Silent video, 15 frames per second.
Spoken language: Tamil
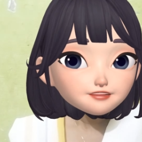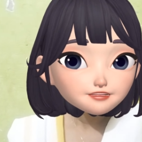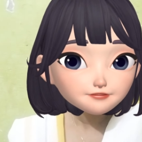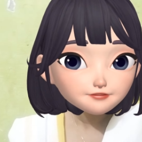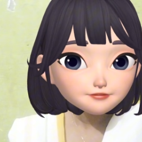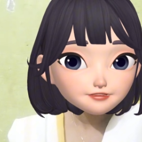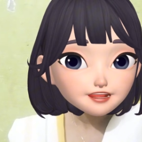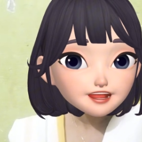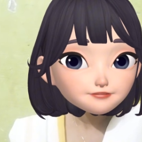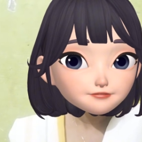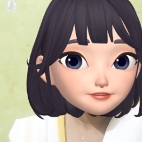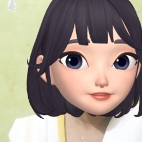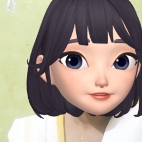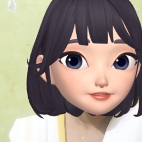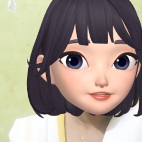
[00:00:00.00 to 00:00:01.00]
இப்ப
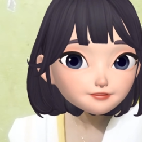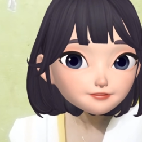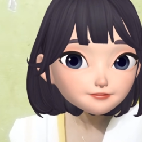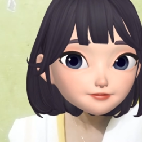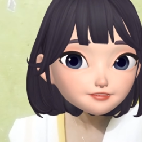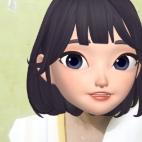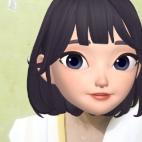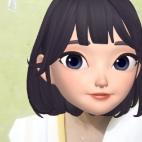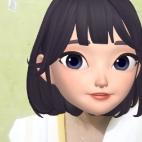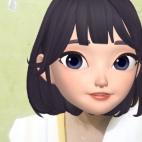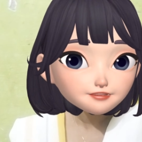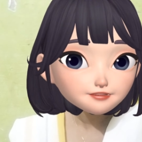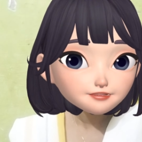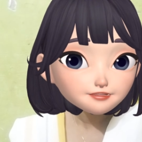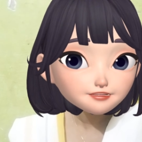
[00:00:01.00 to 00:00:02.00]
வீட்லயுமே இதனால தானே பிரச்சனை போயிட்டு
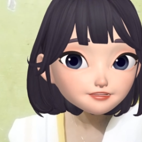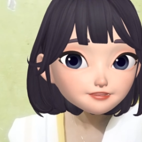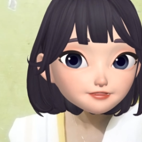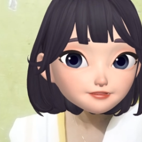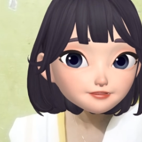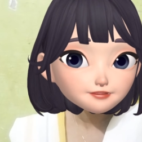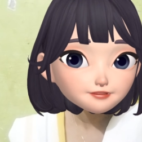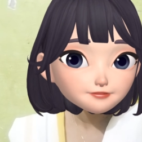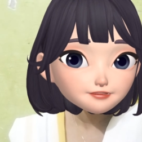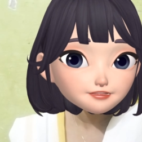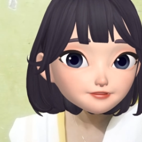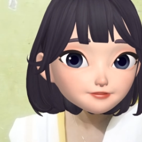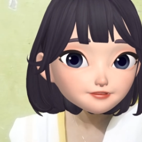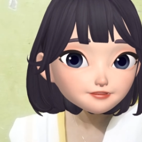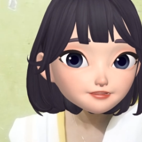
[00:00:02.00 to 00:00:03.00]
இருக்கு ஈஸ்வரி
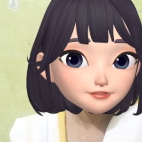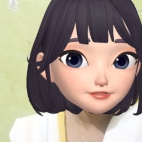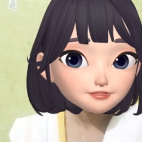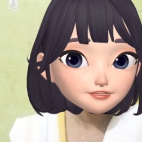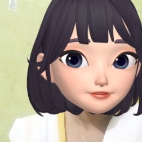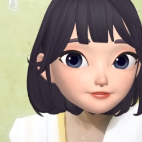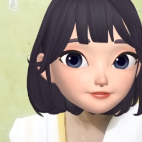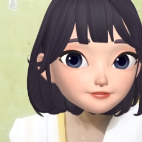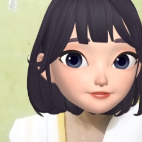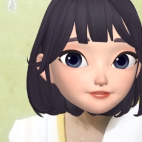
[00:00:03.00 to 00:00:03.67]
பாட்டியை கூட இதனால தானே